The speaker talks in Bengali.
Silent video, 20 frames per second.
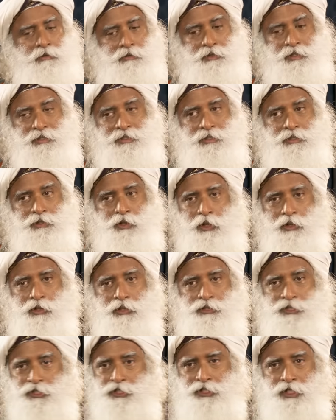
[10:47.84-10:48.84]
যে কোনো মহিলা
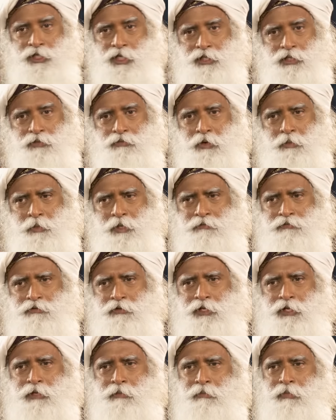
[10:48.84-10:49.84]
নয় সে
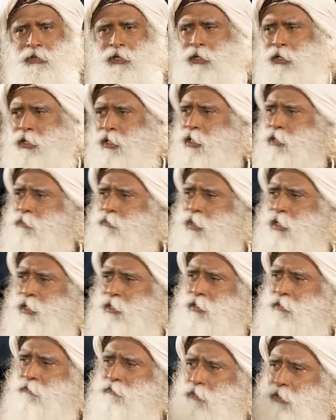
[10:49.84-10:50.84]
তার জন্য যুদ্ধ
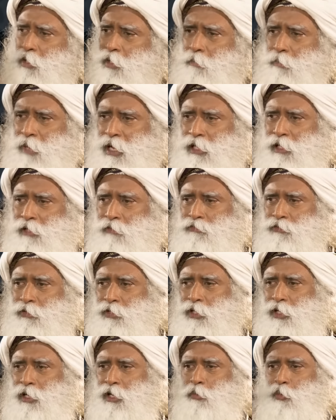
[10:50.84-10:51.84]
করেছিল তিন হাজার
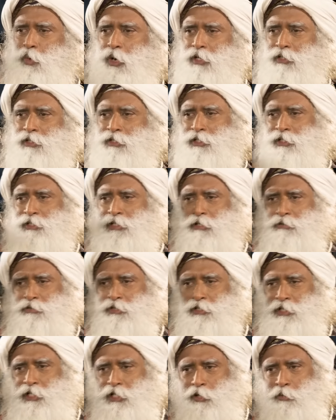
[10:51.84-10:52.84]
কিলোমিটার হেঁটেছিল
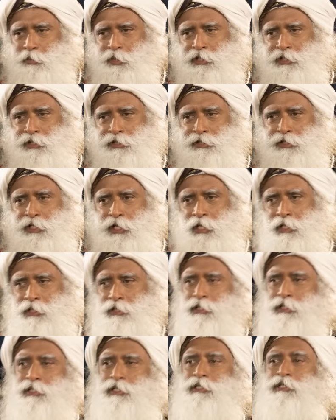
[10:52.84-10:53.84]
তার কাছে সে
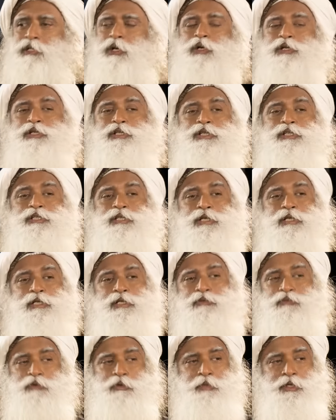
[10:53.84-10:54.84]
যে কোনো মহিলা নয়
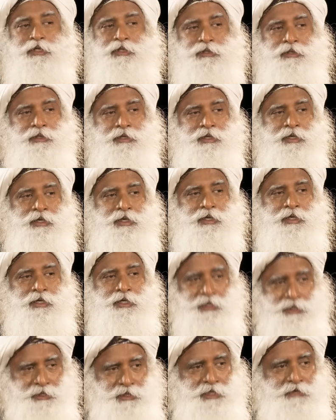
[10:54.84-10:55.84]
তার জন্যই সে
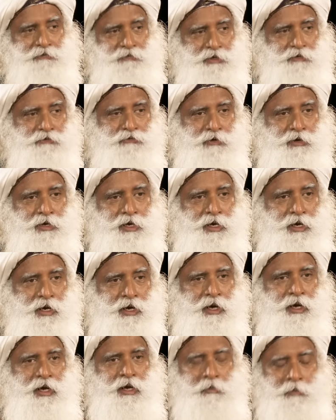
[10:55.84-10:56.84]
বেঁচেছিল
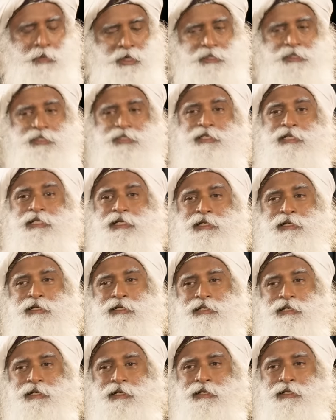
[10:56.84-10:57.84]
কিন্তু তবুও তাকে
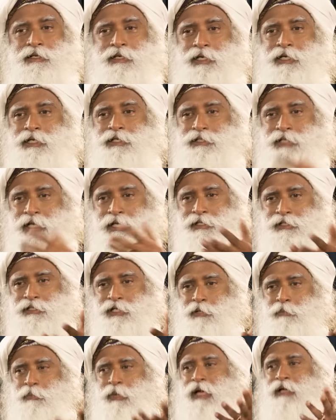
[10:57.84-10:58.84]
জঙ্গলে ফেরত
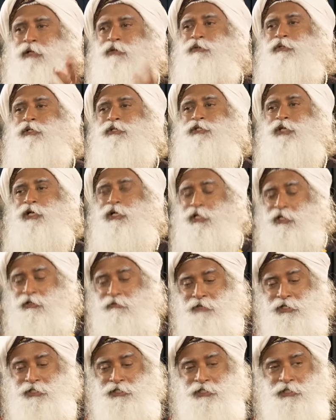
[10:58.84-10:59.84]
পাঠিয়েছিল সে
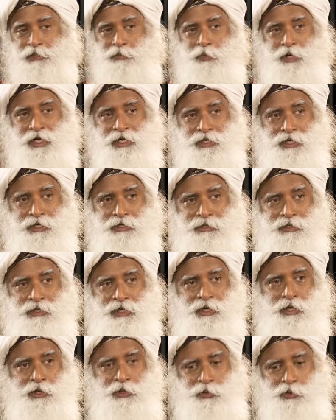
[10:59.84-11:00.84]
গর্ভবতী জেনেও
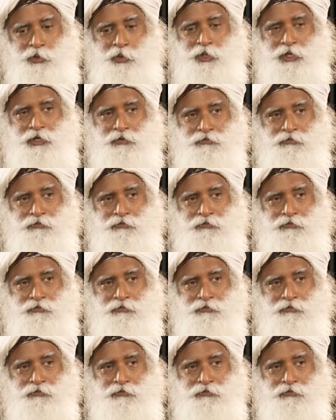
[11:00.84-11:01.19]
আর